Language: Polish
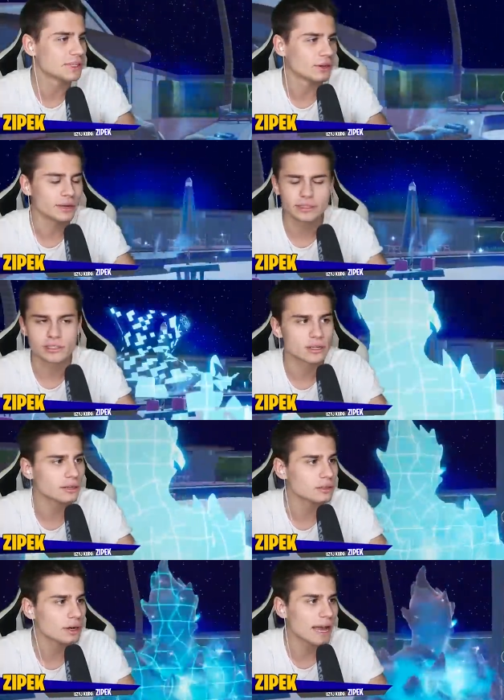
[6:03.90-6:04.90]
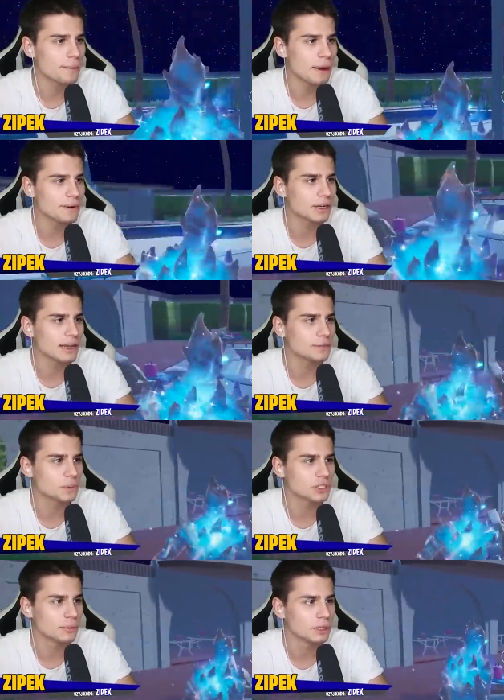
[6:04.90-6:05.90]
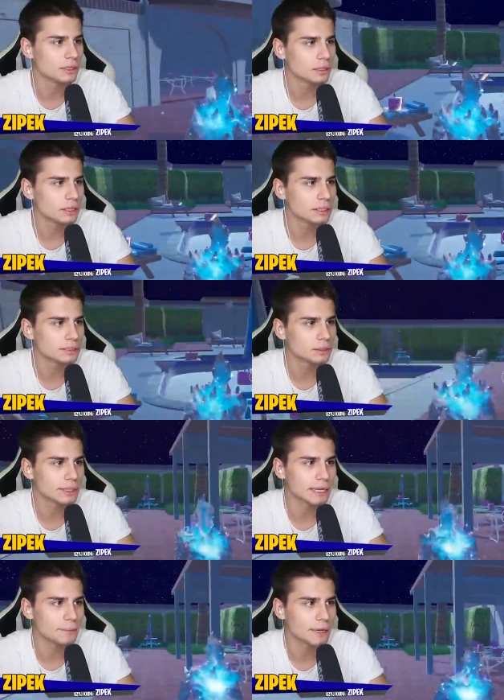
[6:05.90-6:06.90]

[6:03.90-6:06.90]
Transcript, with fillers: meteory, czy co? Okej, okay, mamy kolejny poziom. I tutaj